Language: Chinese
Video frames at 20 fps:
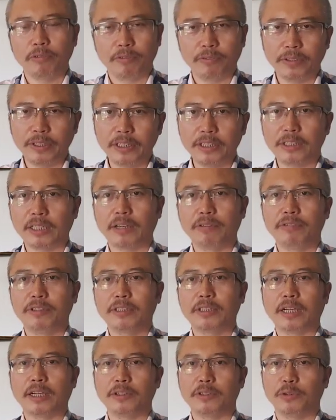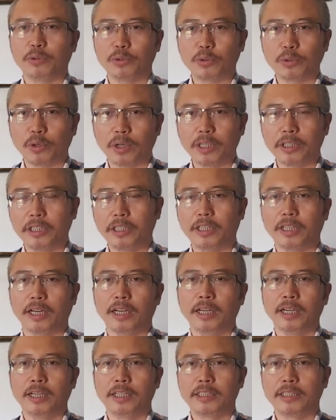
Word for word: 非常非常有创意的